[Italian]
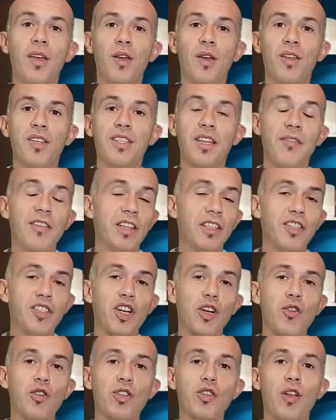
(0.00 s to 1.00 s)
se avete già
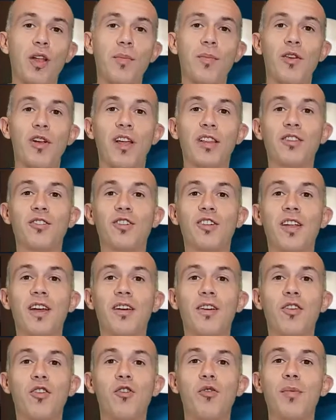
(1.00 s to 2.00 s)
corso la maratona,
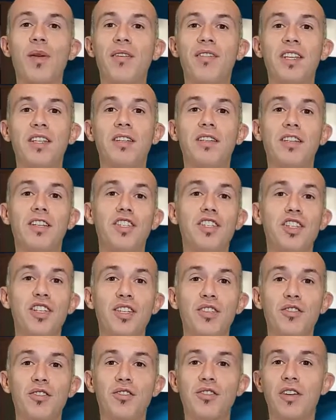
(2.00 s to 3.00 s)
come avete
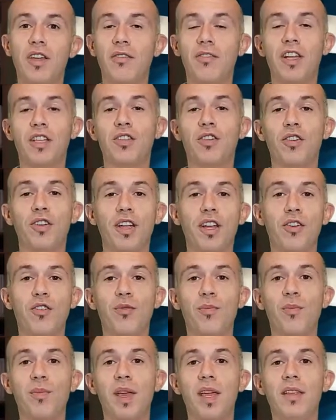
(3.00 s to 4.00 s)
deciso, scrivetelo nei
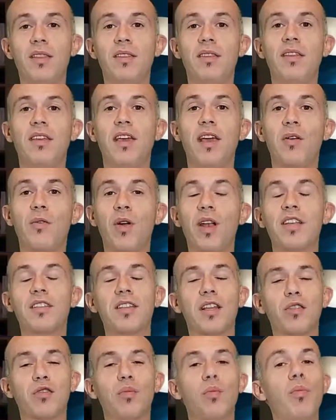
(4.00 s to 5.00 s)
commenti e qual è
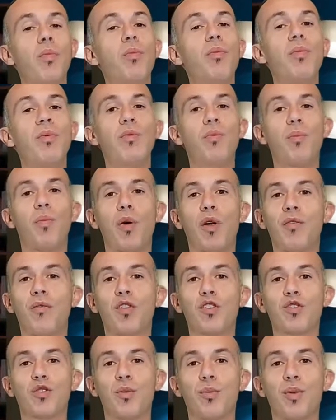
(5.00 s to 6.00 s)
stato un po' il
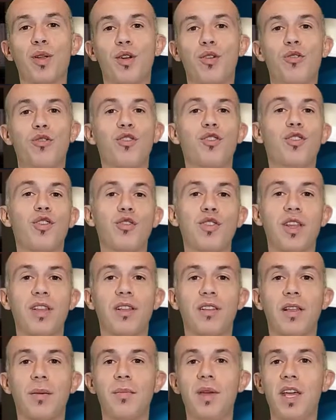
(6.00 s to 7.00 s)
vostro percorso, se è
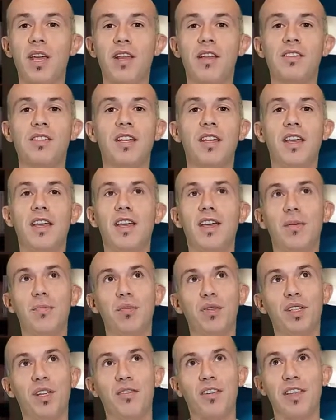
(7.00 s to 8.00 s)
andata bene, se
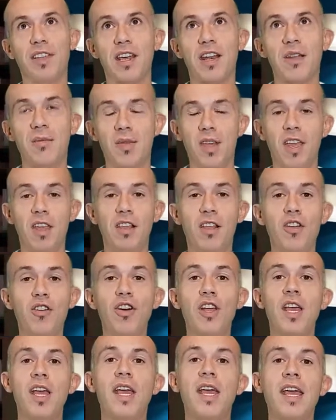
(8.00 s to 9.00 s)
poteva andare meglio.
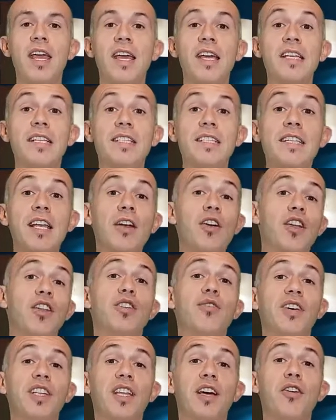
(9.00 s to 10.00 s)
Se non la
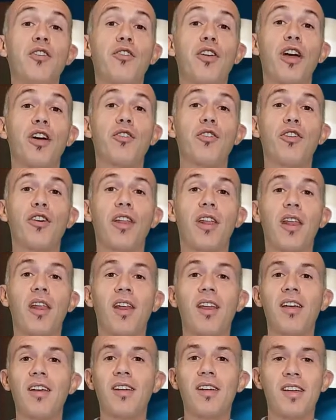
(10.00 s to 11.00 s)
dovete ancora
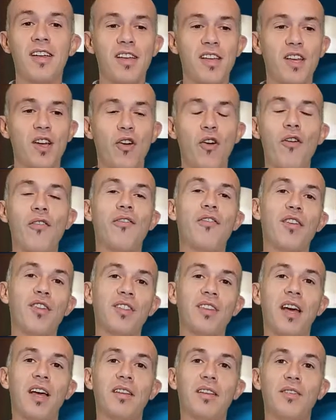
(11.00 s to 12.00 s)
correre,
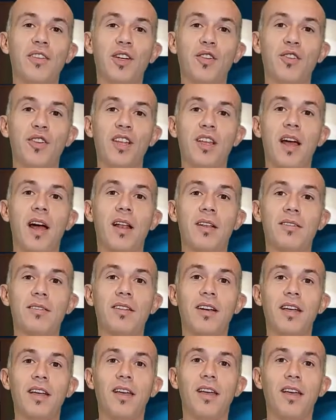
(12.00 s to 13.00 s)
confrontatevi con gli
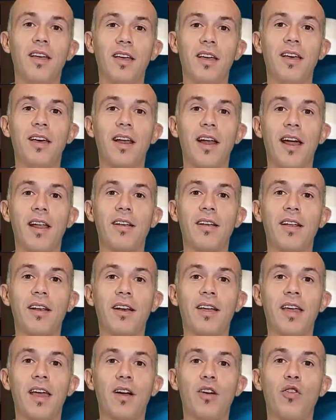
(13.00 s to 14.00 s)
altri runner
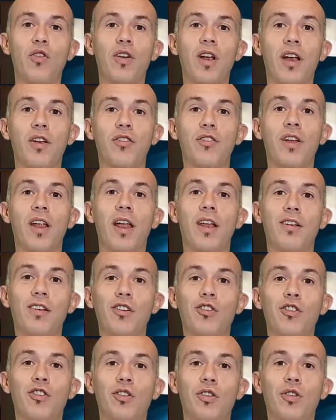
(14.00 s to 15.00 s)
che ancora non
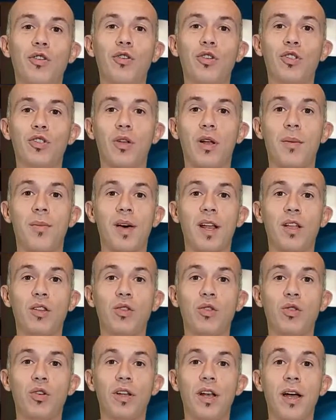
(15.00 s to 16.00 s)
hanno corso la
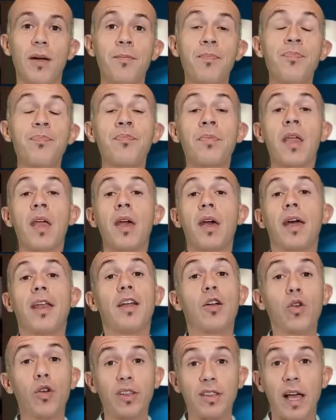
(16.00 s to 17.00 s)
maratona,
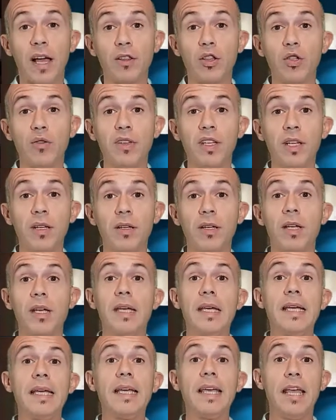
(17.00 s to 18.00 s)
ricordandovi
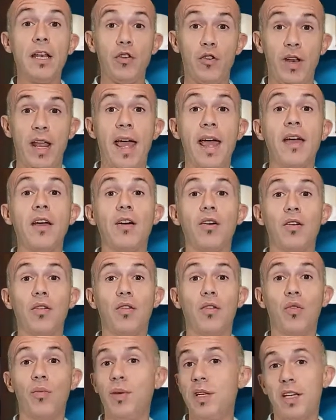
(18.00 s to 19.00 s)
che non è
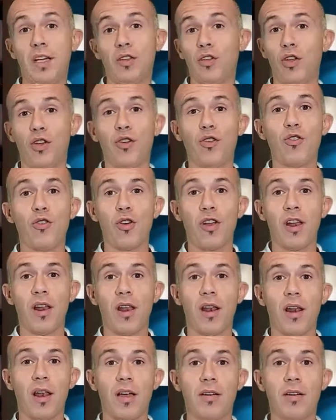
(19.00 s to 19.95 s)
obbligatorio correrla.